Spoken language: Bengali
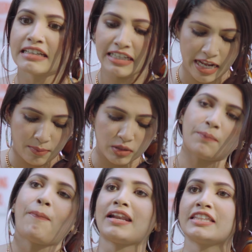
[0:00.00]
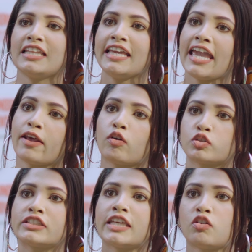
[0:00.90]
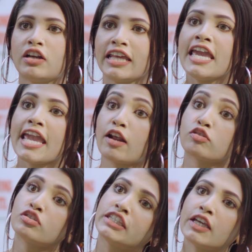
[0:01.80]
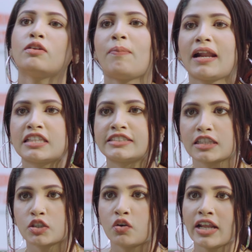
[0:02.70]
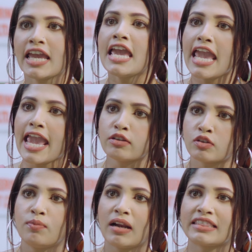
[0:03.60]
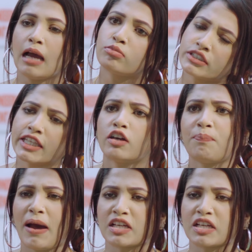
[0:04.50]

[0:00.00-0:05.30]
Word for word: কাটলি এর মধ্যে পানি দিলি এর ওজন কি করলি এর ওজন দ্বিগুণ বাড়াতে যাতে করে এই কুমড়ার দাম তুই দ্বিগুণ